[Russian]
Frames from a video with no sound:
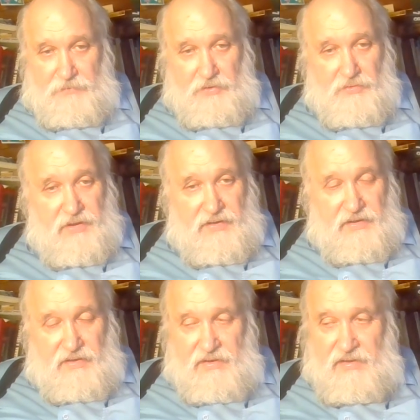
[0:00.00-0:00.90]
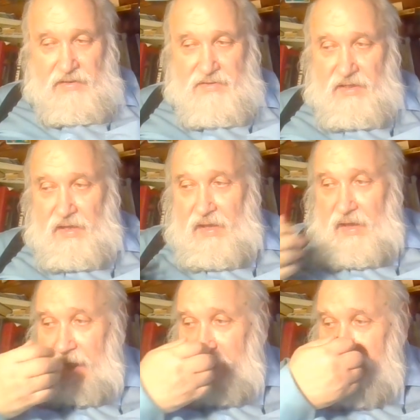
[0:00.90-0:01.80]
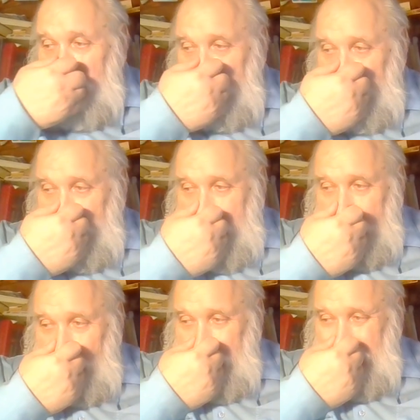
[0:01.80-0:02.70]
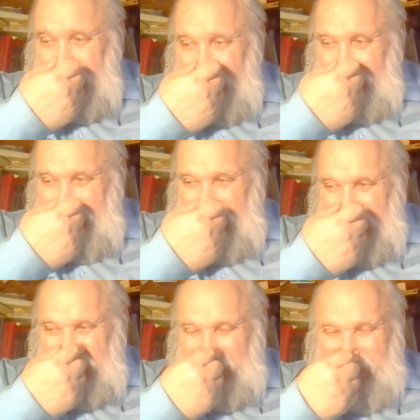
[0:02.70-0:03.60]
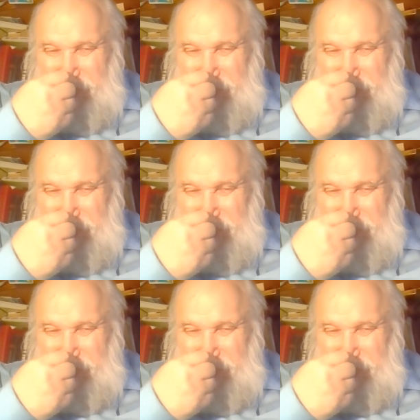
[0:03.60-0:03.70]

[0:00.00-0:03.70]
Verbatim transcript: Никуда от них не деться. А вот тут почему-то, говорит, там всякие